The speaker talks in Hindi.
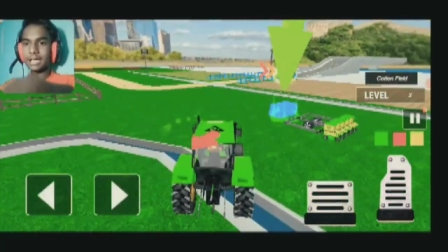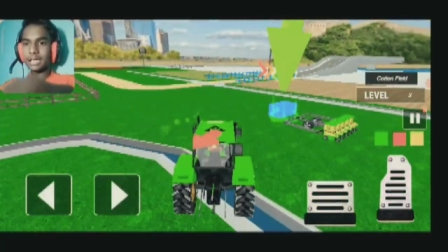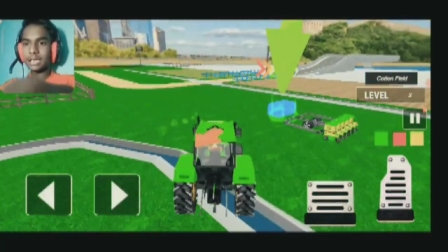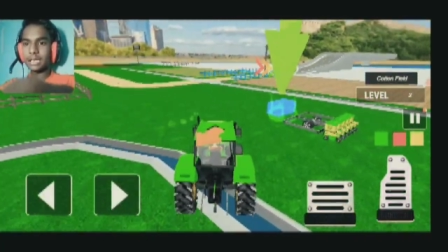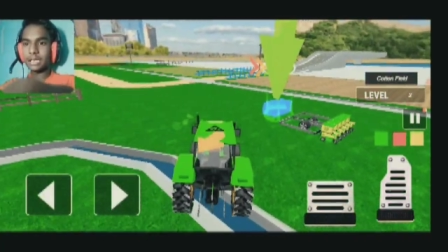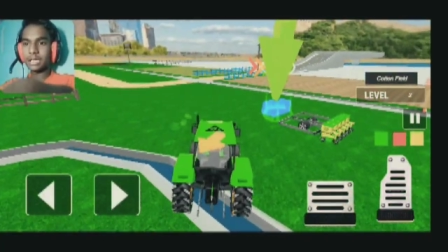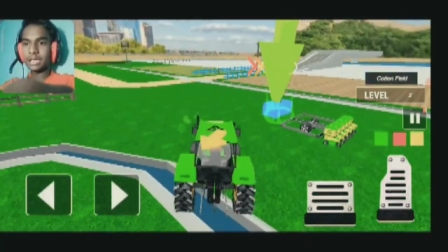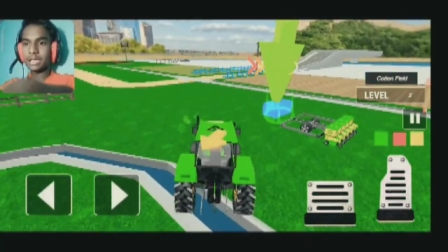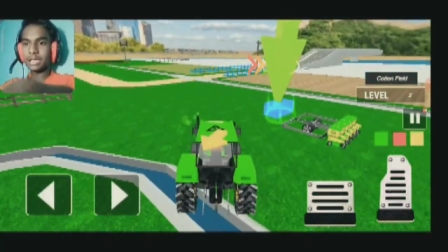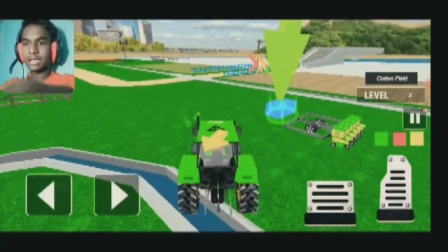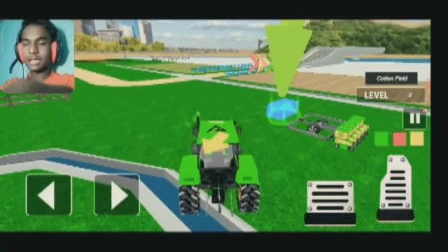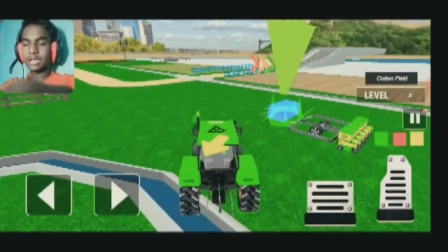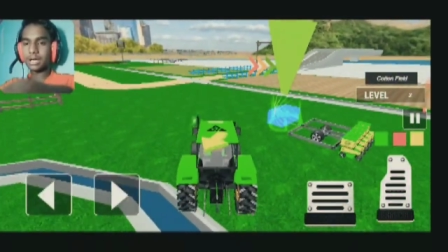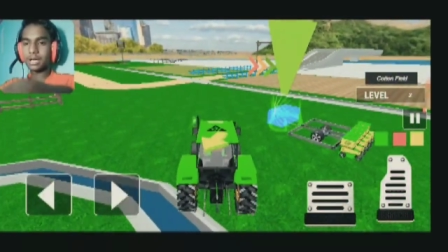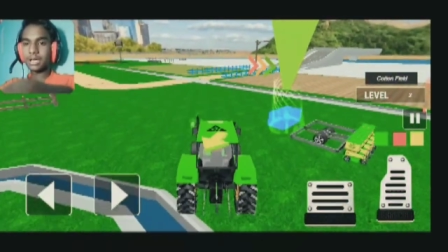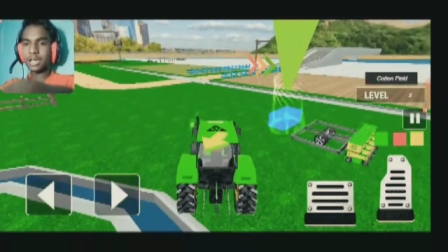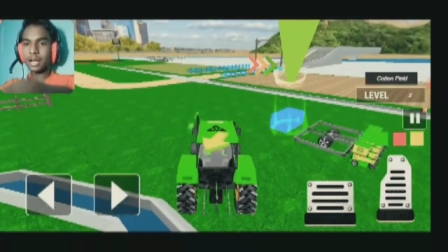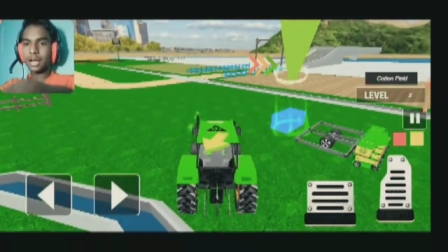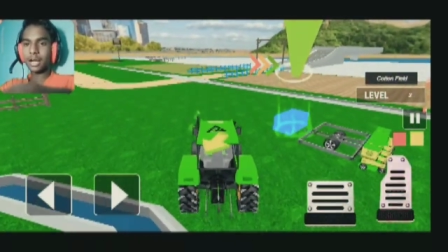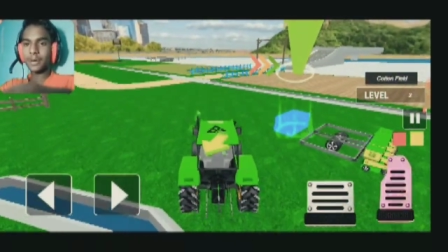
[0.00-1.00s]

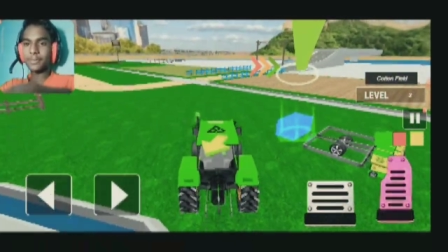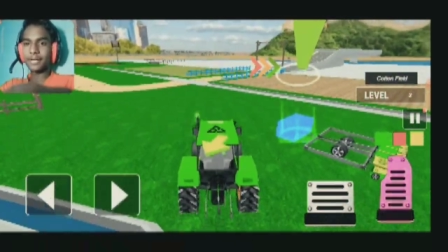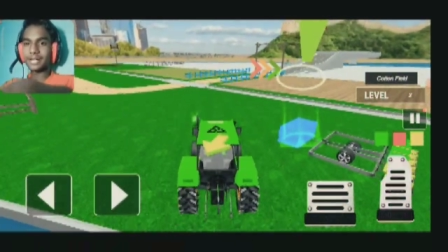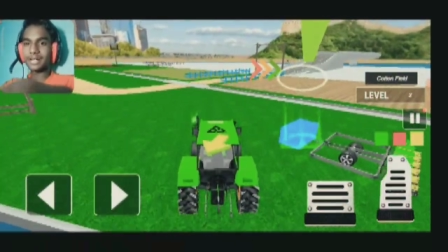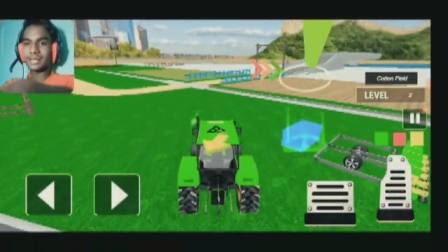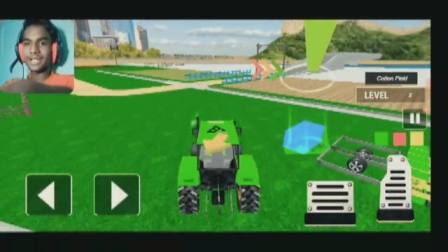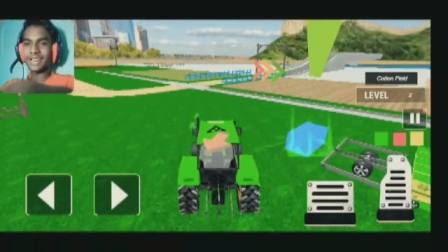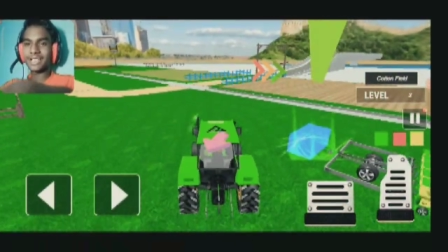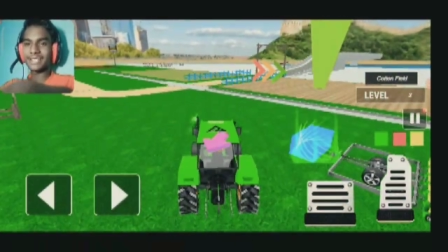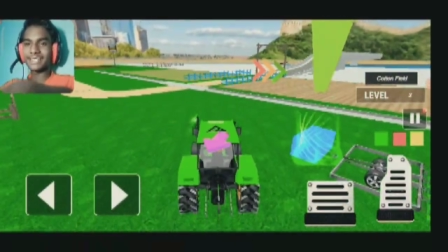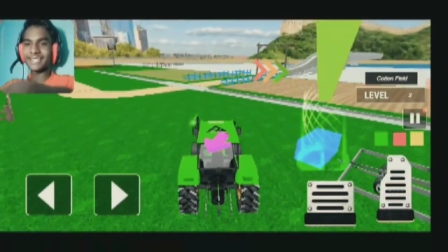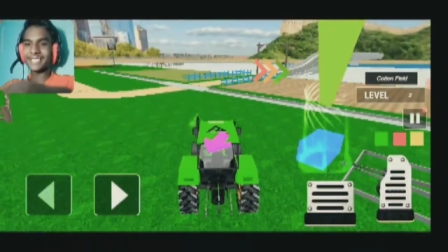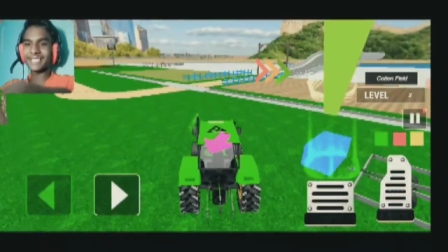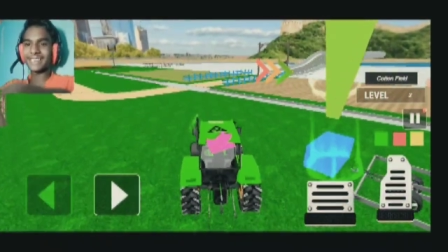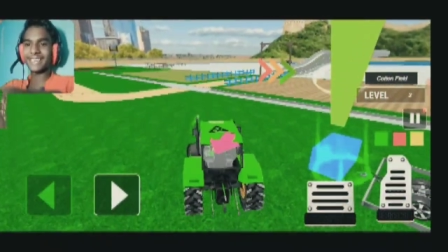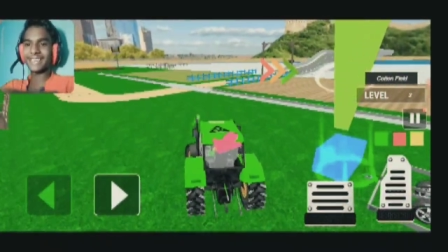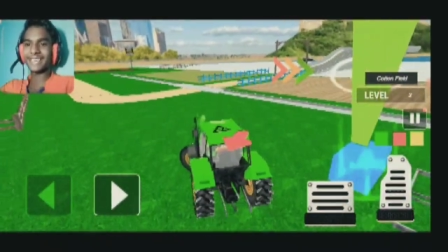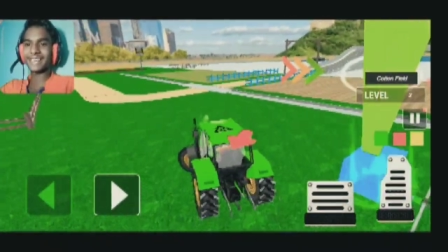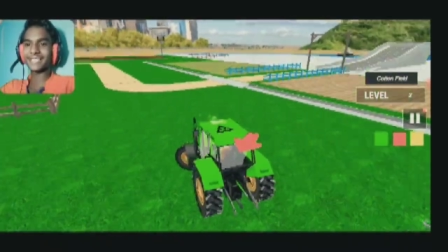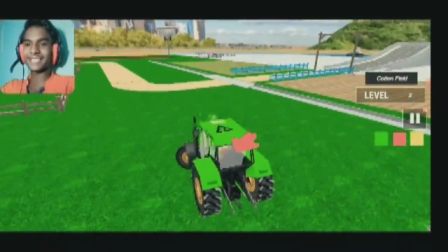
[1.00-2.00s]
ना अबे ट्रैक्टर
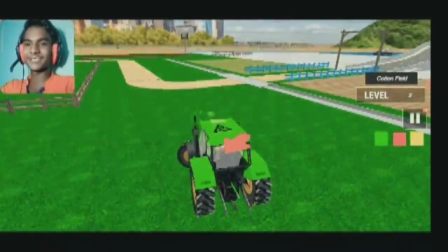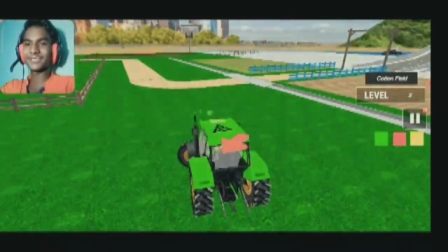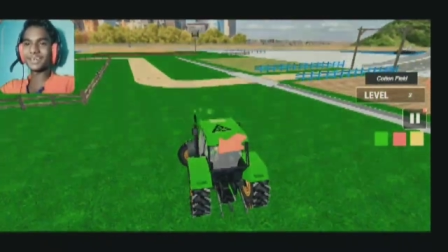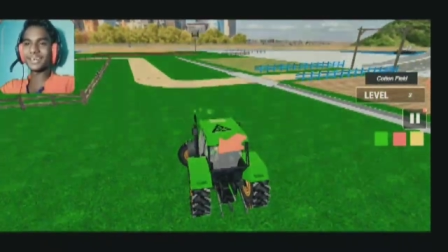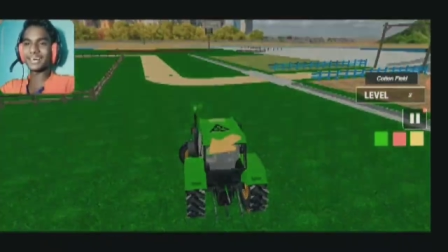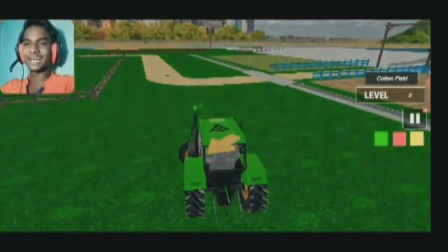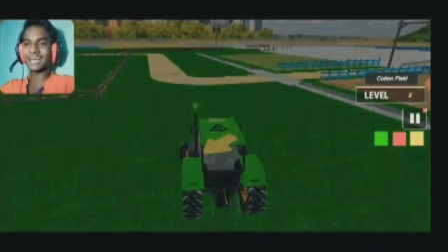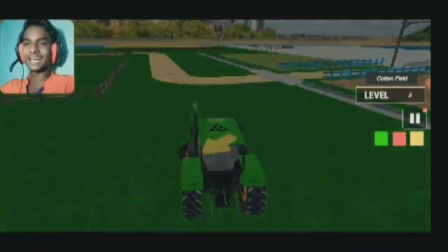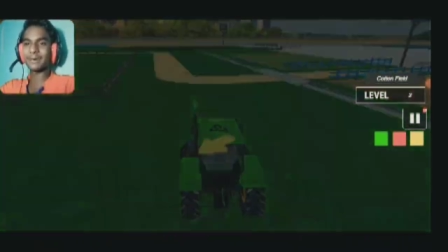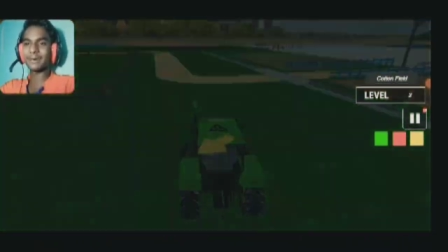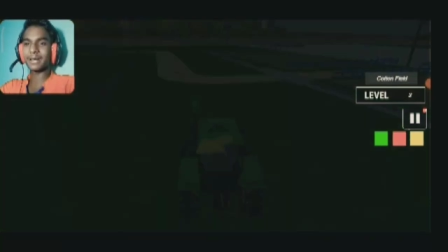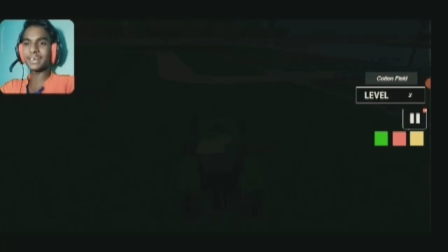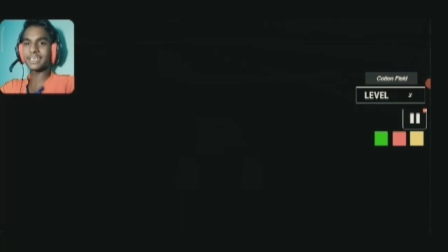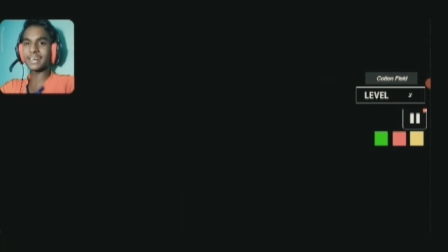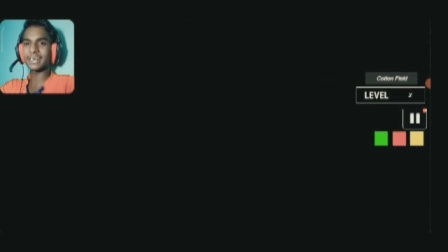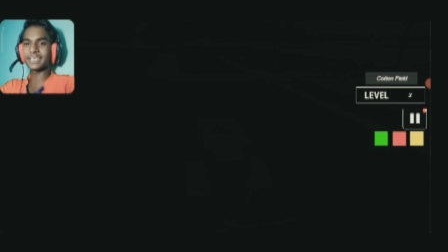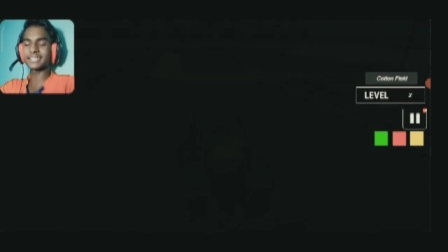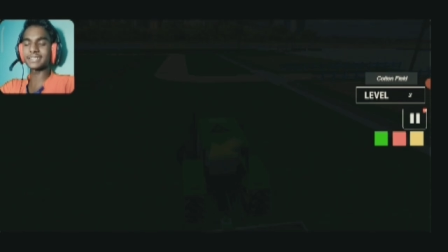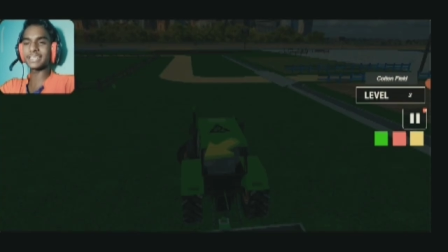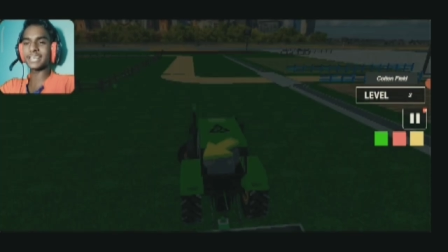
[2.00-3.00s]
है यार क्यों नहीं कर लेगा भाई
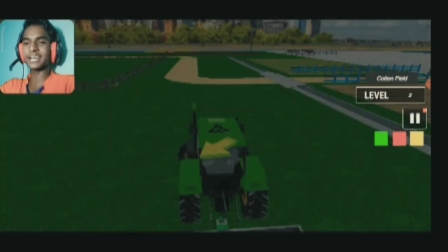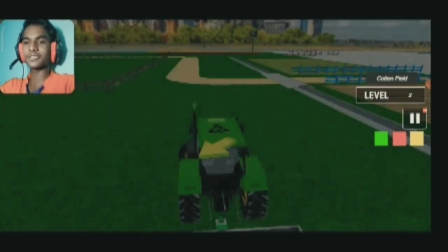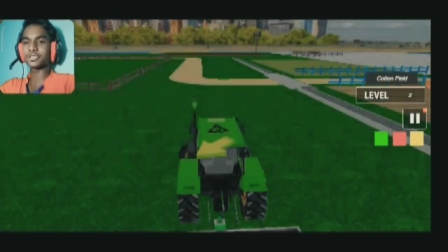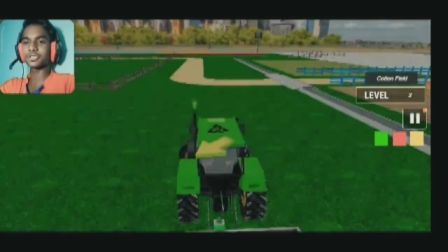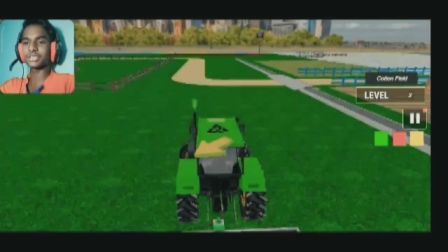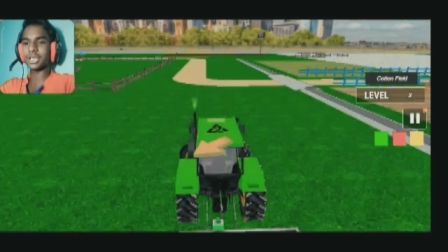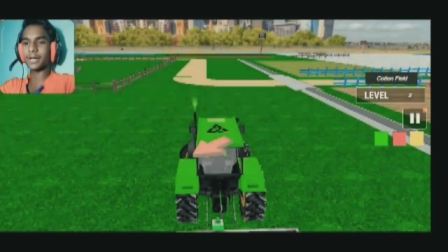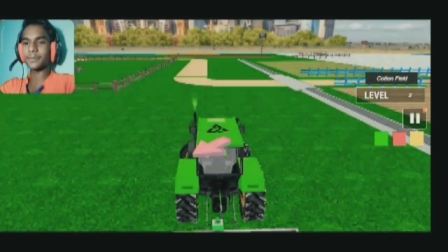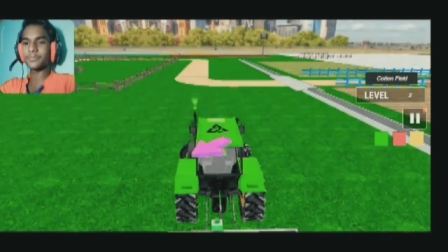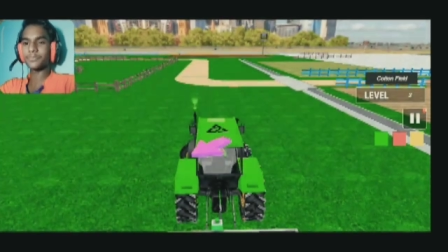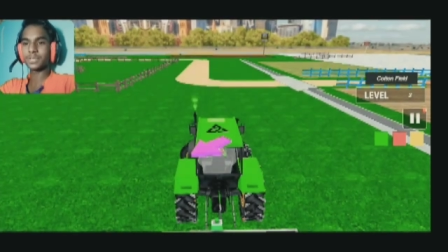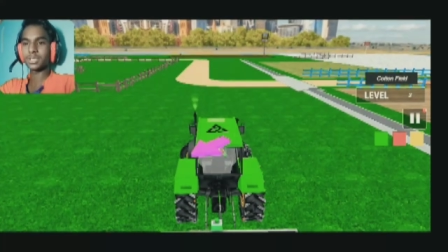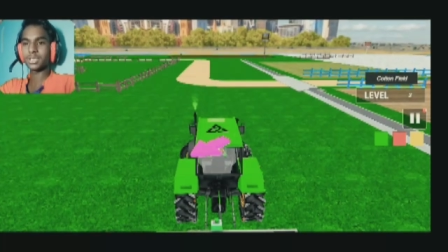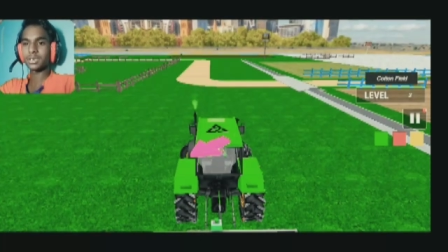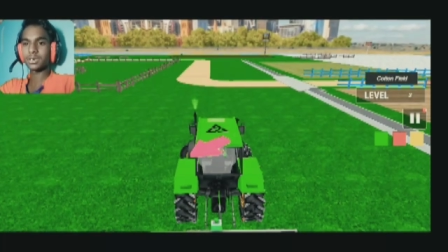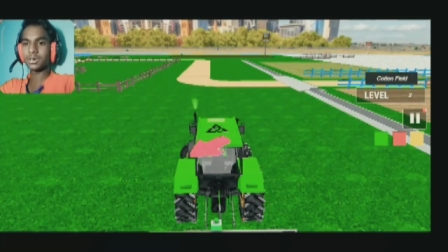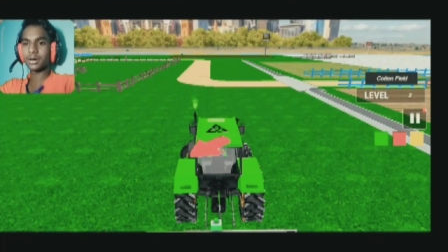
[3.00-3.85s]
ट्रैक्टर से क्या नहीं हो सकता